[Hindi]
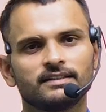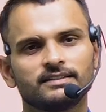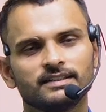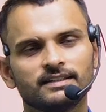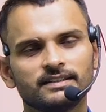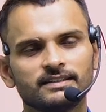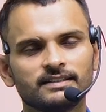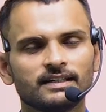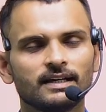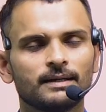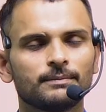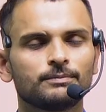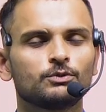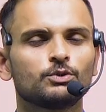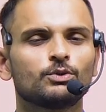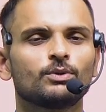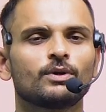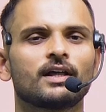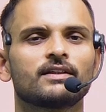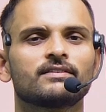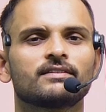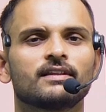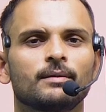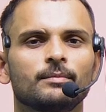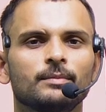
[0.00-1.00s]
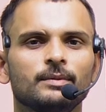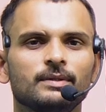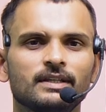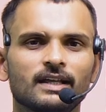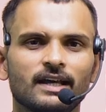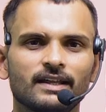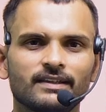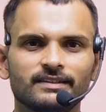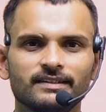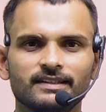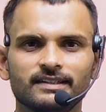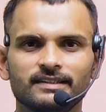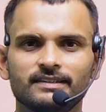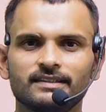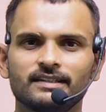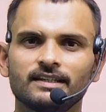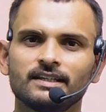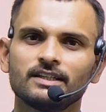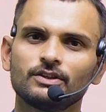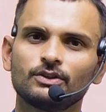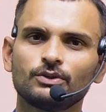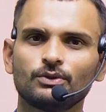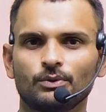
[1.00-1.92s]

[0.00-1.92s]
यदि आप थोड़ा सा भी ध्यान देते हैं